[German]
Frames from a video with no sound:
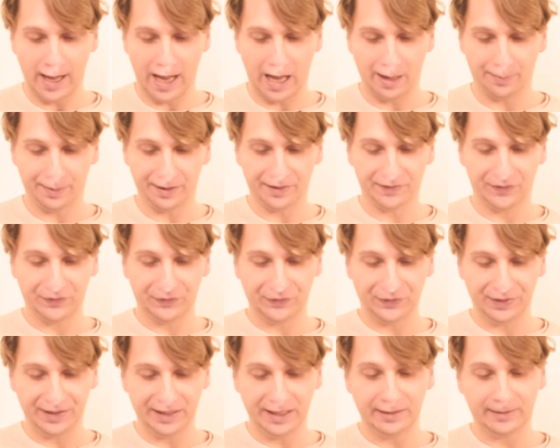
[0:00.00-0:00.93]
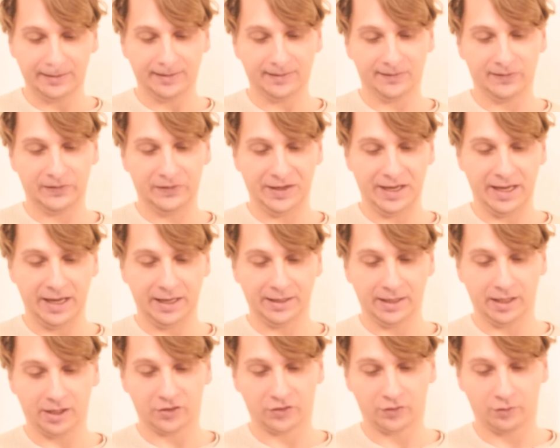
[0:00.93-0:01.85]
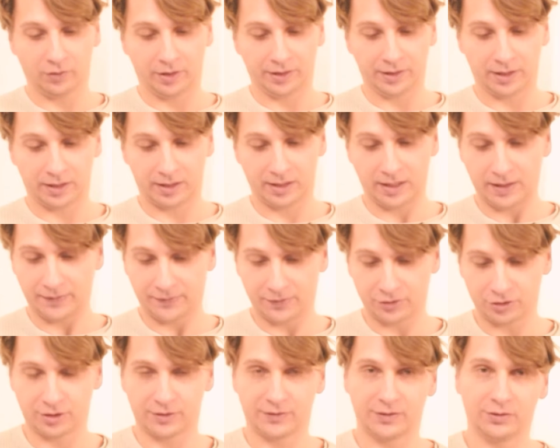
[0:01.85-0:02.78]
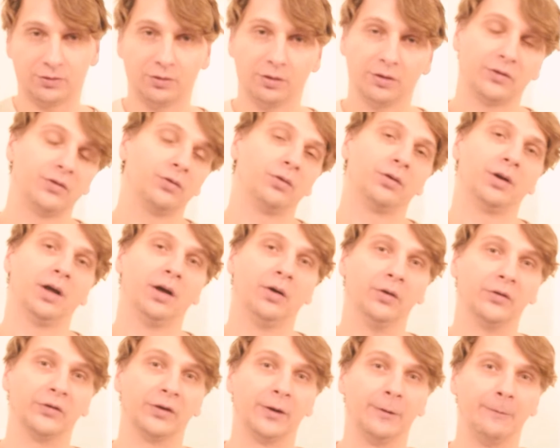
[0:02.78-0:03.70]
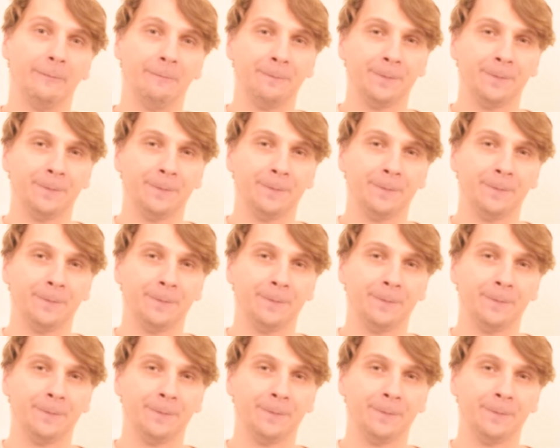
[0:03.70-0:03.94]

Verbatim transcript: aber es sieht sehr nach so einer klassischen Situation aus.